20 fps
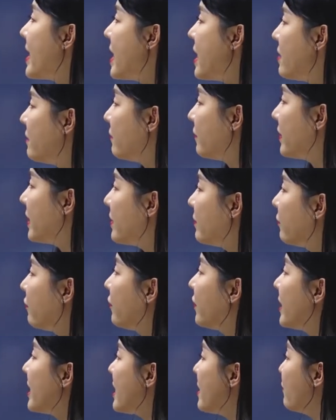even
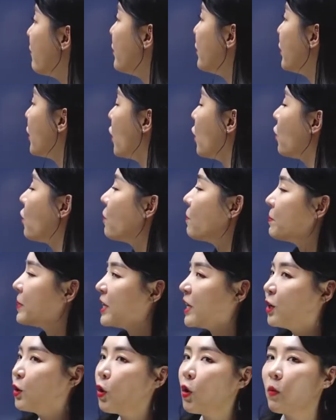if, even though,
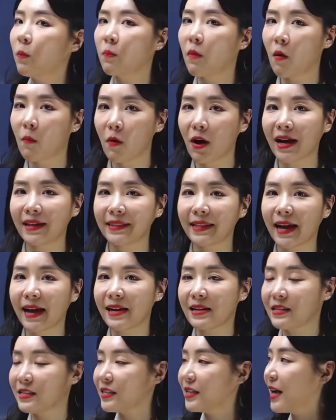비록 뭐뭐한다
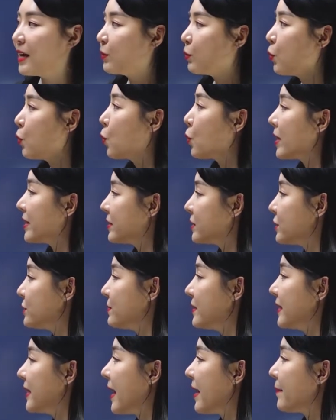할지라도 라는
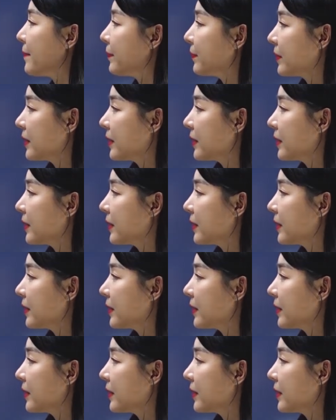뜻입니다.